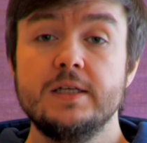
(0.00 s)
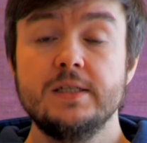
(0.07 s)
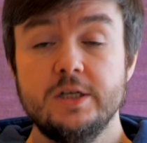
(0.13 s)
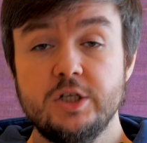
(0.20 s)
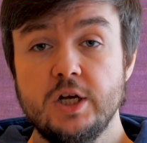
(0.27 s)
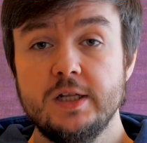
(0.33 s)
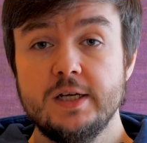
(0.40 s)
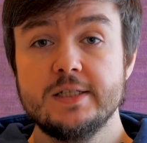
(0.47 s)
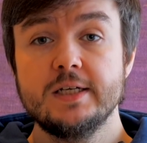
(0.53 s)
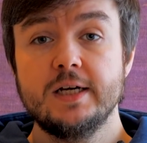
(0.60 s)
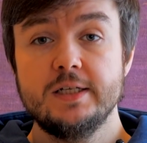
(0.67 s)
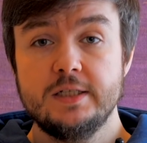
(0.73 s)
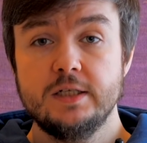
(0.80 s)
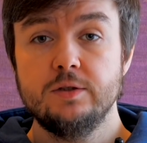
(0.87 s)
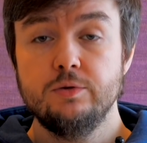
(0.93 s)
Сначала я
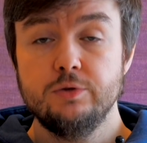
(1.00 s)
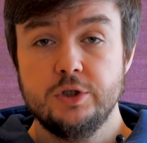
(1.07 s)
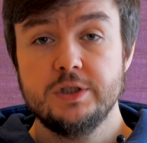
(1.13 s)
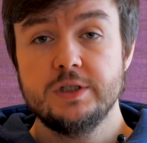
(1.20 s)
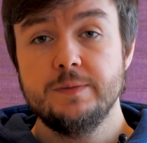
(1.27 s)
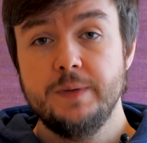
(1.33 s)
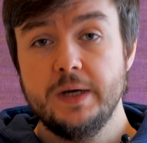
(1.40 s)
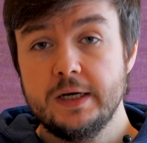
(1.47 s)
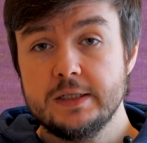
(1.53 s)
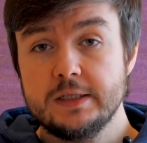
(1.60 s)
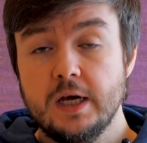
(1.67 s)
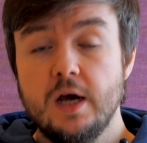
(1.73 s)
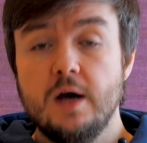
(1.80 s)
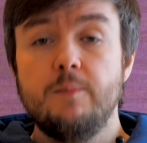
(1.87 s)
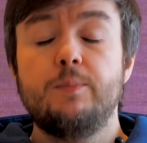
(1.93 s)
захотел научиться бегать
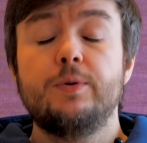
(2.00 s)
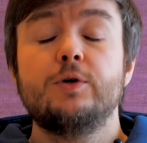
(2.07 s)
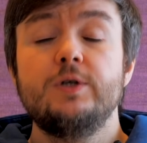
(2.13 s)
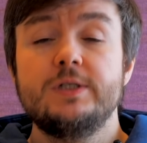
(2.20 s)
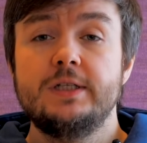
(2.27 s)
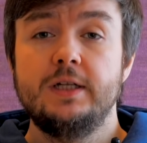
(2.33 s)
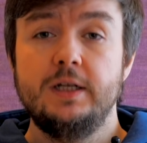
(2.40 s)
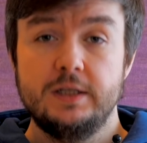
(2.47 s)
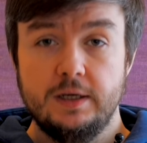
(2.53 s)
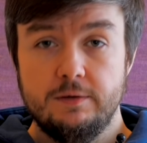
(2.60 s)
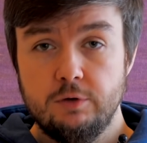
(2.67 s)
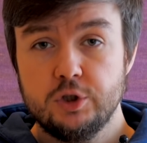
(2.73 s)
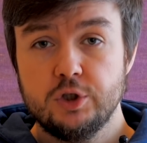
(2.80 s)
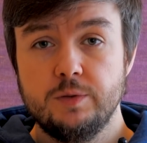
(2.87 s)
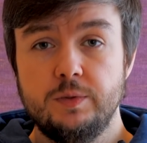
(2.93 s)
просто для
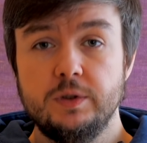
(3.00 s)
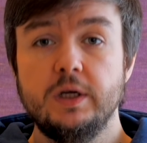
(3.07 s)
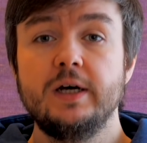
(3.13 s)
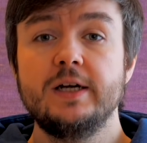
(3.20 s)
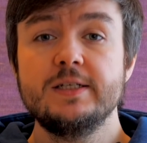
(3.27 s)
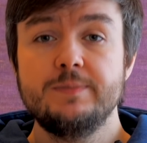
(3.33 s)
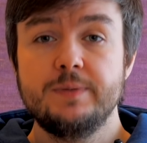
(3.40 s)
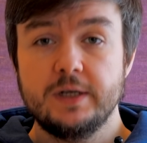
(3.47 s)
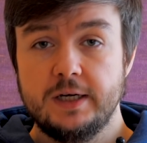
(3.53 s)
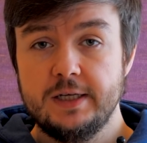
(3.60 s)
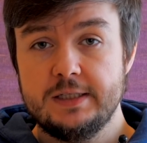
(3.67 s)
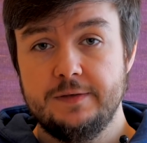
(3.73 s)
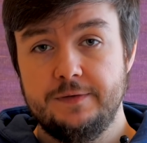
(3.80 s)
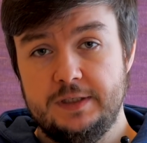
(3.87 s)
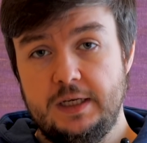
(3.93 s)
того, чтобы
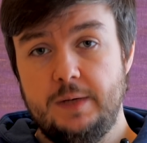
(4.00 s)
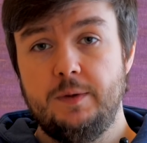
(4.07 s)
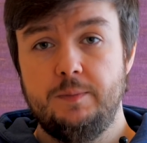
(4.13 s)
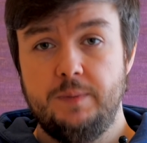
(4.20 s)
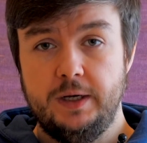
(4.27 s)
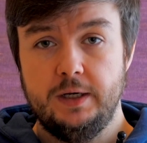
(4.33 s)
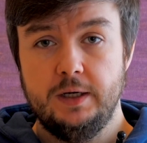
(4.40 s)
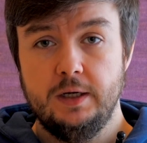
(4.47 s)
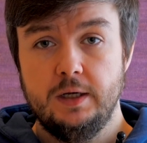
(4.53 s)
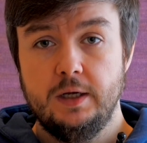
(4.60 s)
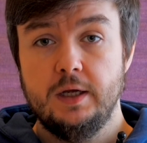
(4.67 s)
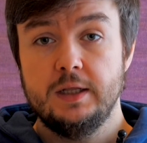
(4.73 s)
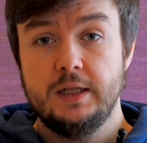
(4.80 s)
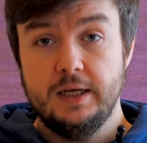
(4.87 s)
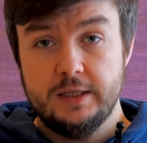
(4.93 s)
разбираться в теме бега
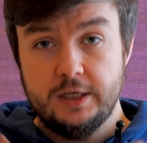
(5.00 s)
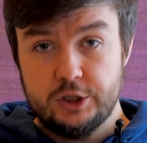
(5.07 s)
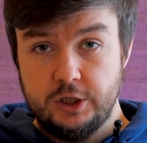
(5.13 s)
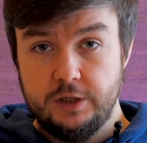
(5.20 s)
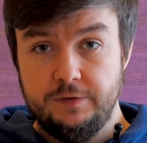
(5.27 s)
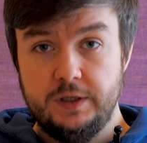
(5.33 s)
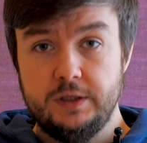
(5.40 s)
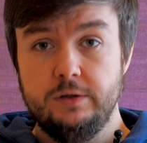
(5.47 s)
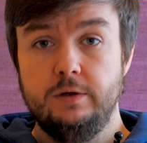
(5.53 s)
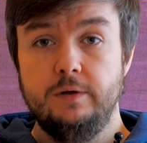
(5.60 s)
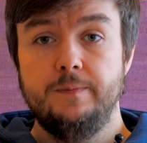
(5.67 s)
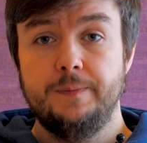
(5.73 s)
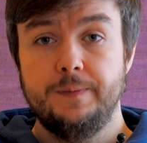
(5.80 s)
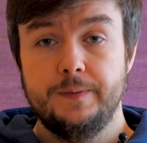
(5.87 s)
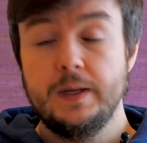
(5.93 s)
для наших видео –
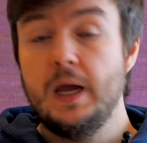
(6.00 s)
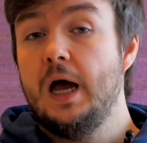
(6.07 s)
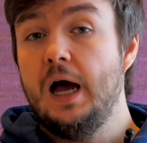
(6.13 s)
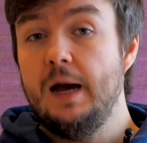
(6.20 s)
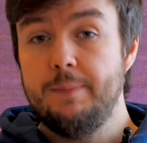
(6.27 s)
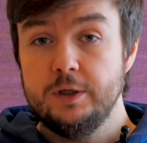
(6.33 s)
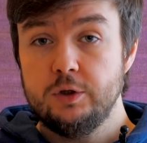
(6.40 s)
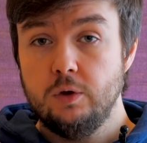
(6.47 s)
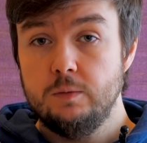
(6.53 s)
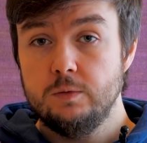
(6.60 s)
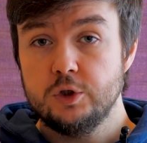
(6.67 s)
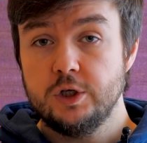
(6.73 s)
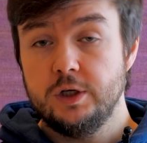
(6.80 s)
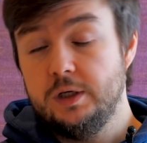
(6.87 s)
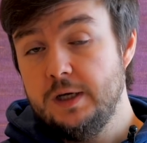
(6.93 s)
а потом
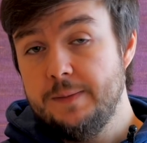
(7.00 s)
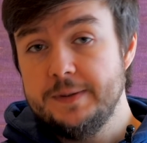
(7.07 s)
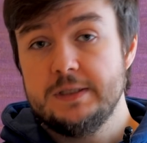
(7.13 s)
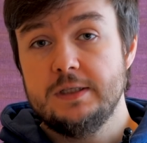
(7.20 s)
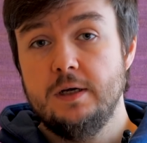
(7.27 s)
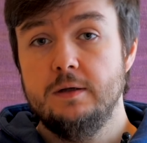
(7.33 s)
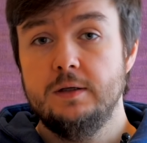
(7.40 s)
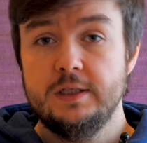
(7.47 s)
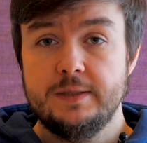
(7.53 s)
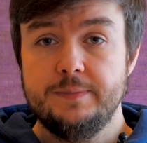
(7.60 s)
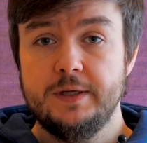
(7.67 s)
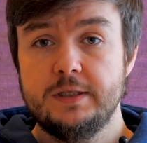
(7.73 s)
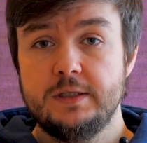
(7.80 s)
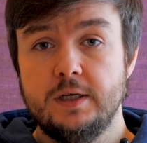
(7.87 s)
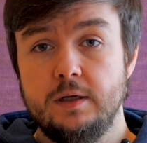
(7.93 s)
уже я поставил для
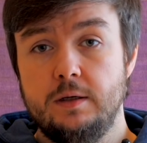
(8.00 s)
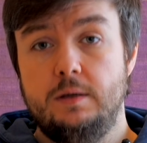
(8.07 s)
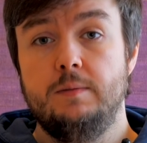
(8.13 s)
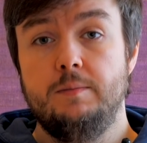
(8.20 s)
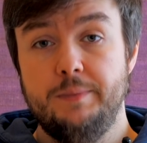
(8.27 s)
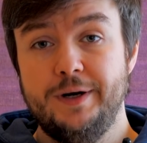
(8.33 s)
себя цель –